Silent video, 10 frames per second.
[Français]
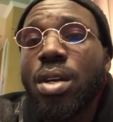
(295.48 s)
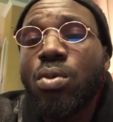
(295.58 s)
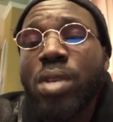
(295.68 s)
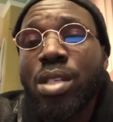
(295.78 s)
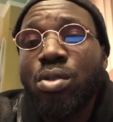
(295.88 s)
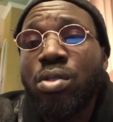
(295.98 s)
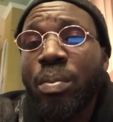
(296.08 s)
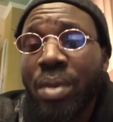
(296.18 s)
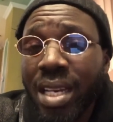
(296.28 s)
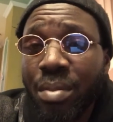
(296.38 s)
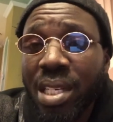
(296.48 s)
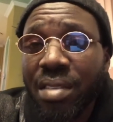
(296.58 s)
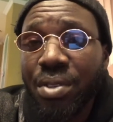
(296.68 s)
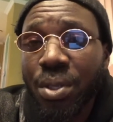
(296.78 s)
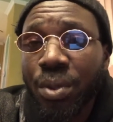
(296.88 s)
où les étudiants payaient les billets
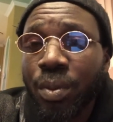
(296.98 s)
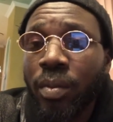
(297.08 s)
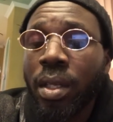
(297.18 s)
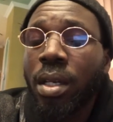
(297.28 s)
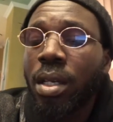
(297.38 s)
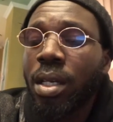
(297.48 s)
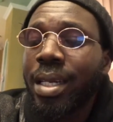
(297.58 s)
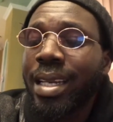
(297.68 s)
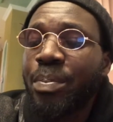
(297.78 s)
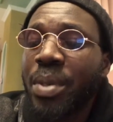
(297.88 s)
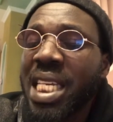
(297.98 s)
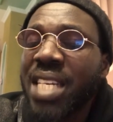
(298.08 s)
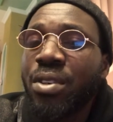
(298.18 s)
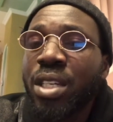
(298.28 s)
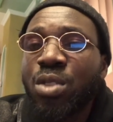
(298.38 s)
d'avion, les pays qui
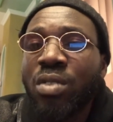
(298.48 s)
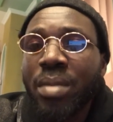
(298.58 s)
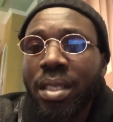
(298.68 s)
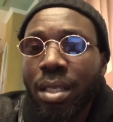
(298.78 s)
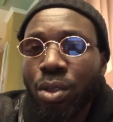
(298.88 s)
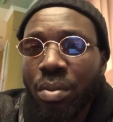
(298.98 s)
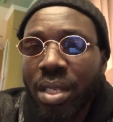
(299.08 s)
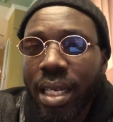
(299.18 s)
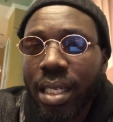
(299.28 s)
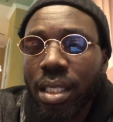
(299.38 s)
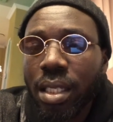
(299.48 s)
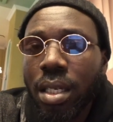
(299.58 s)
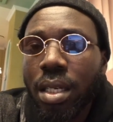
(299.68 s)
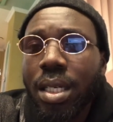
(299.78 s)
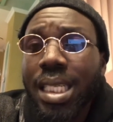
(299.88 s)
vont recevoir maintenant ce message,
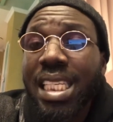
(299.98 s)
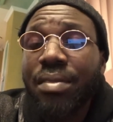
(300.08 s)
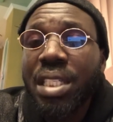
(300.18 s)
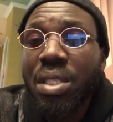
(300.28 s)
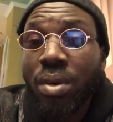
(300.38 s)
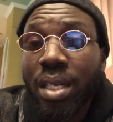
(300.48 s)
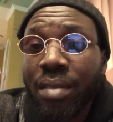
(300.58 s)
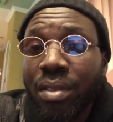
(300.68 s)
ça veut dire quoi Ça